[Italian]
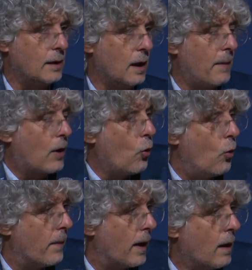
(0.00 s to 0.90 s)
di ma
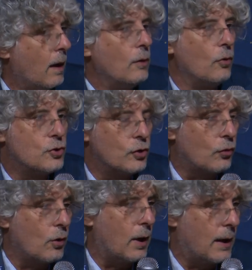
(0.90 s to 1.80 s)
come? Non ci
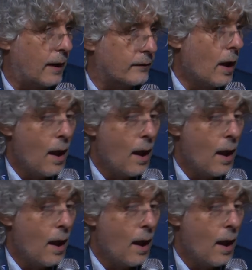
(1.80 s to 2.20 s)
sono le classi.